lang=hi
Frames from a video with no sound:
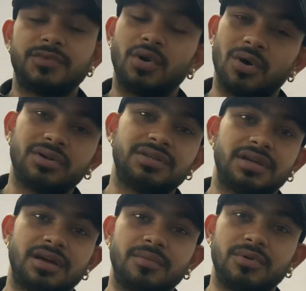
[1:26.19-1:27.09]
डॉग्स हैं
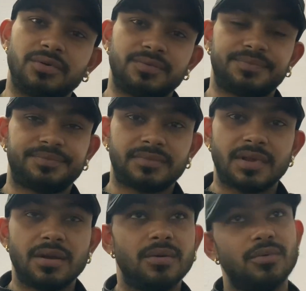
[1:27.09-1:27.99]
यार ब्रो
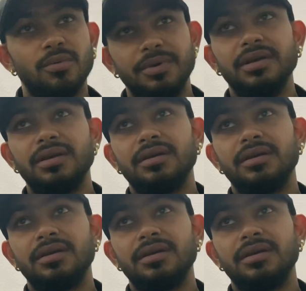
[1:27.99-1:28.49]
वो भी